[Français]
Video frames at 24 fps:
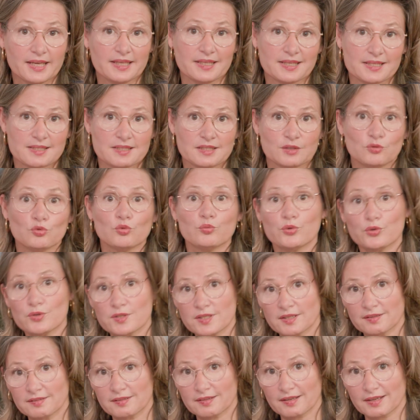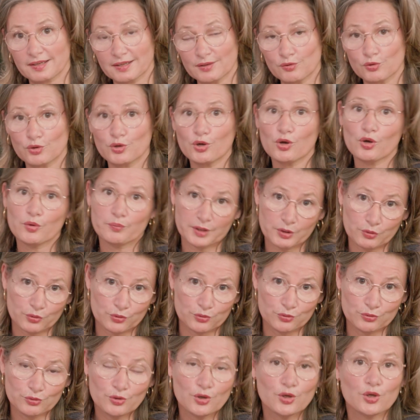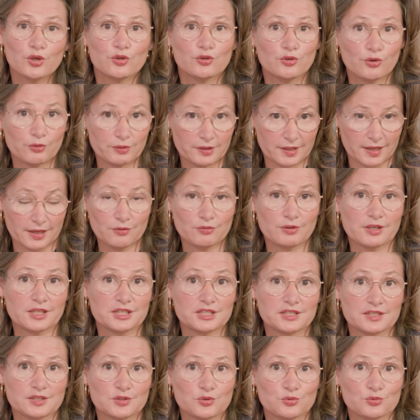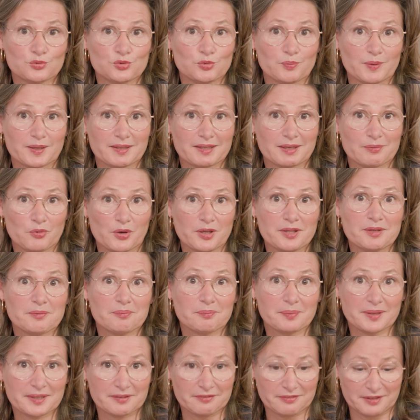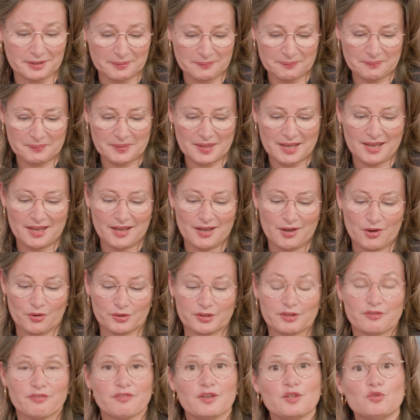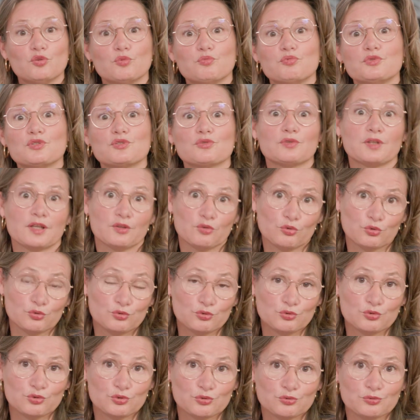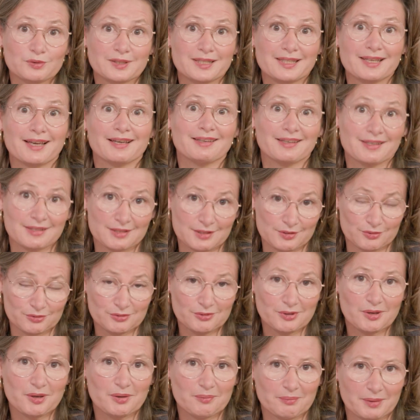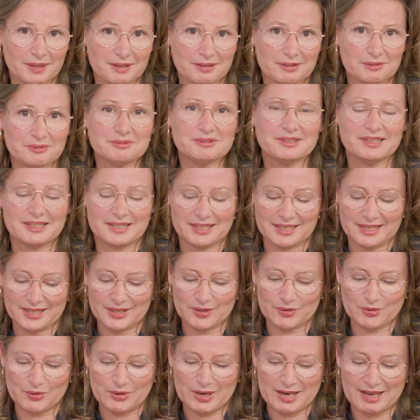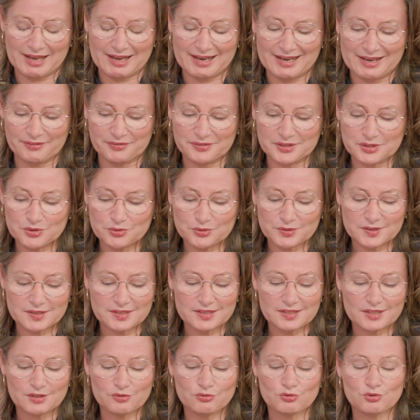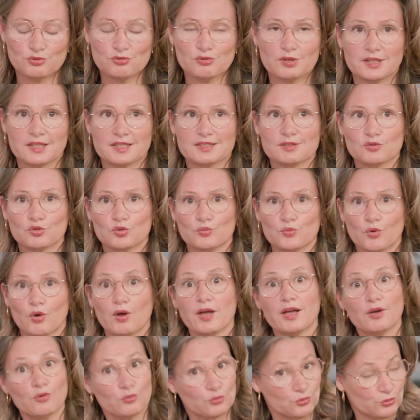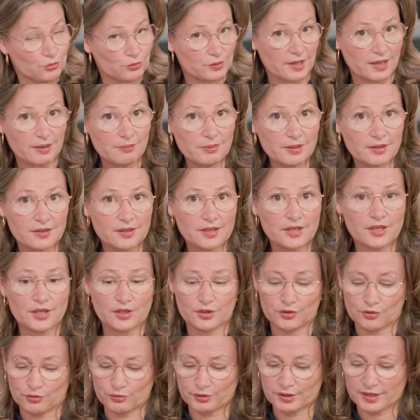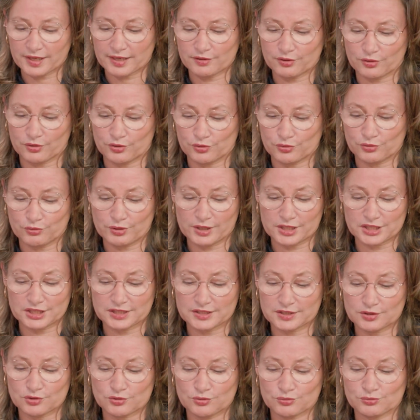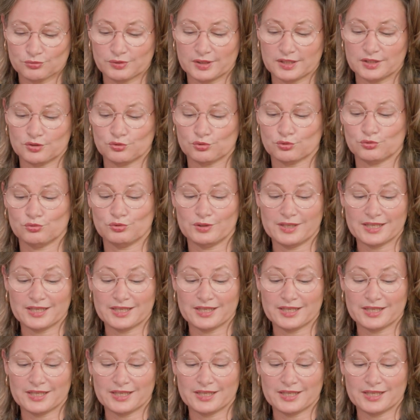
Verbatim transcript: et à ses nombreux intérêts encore méconnus dans le cadre de la gestion du patrimoine privé. En effet, depuis son introduction il y a 15 ans, maintenant. Euh, la, fiducie est devenue un instrument incontournable dans le cadre de la gestion et surtout